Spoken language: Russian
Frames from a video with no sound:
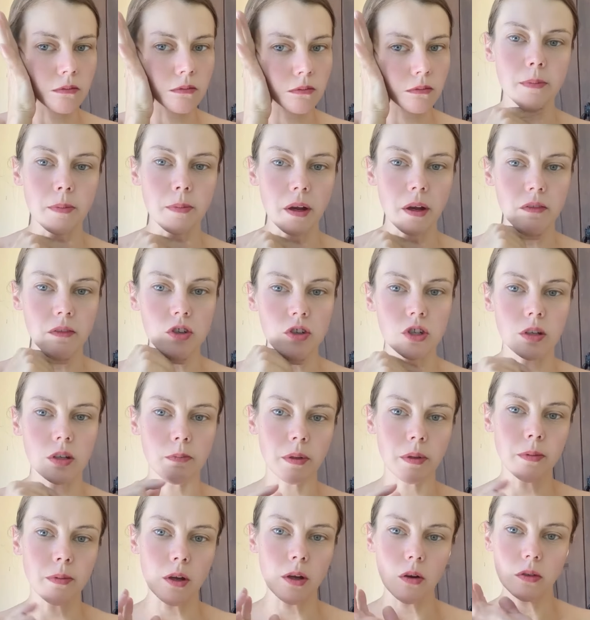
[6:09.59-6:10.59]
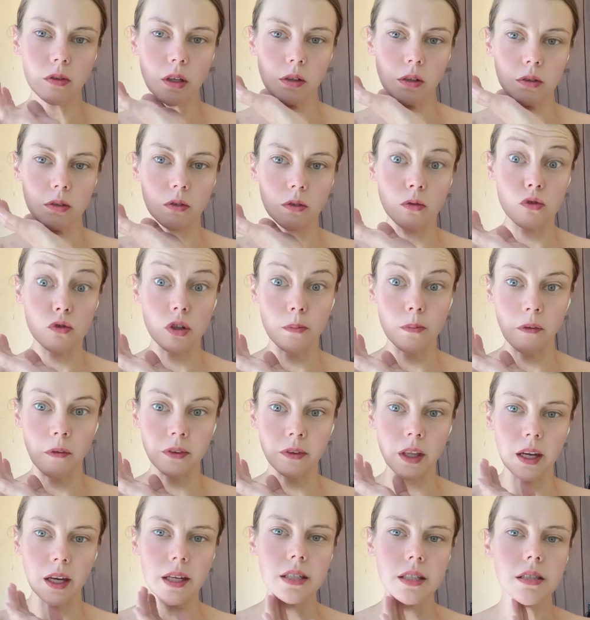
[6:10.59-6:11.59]
И провисший подбородок, то нужно
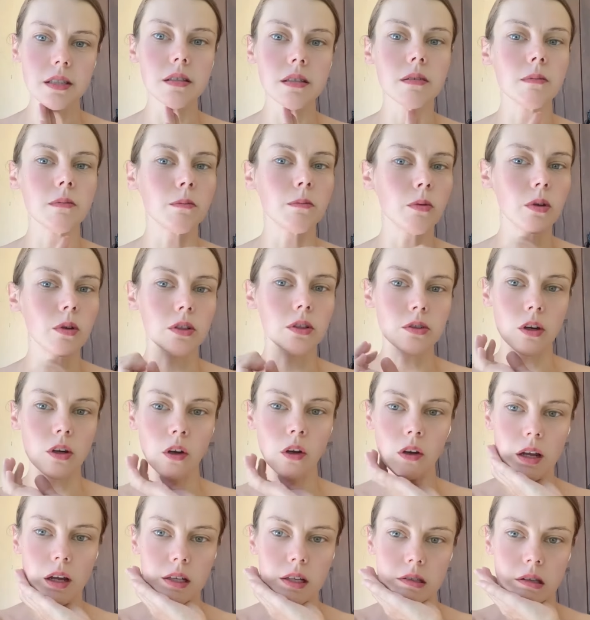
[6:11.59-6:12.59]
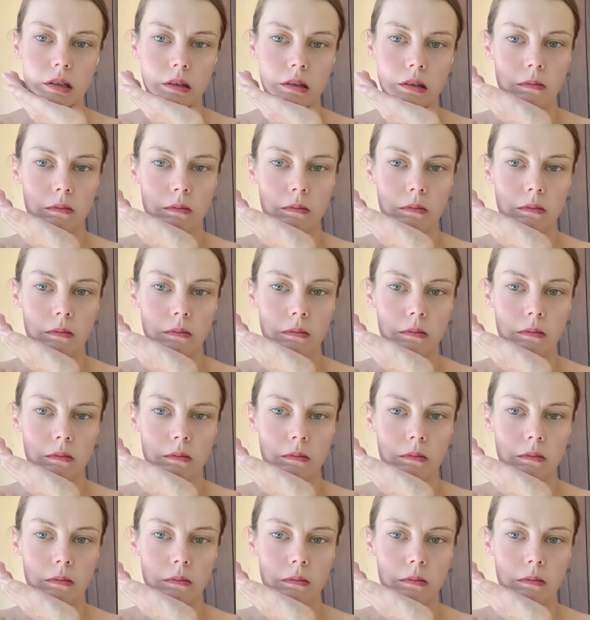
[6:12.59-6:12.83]
повторить более трех раз.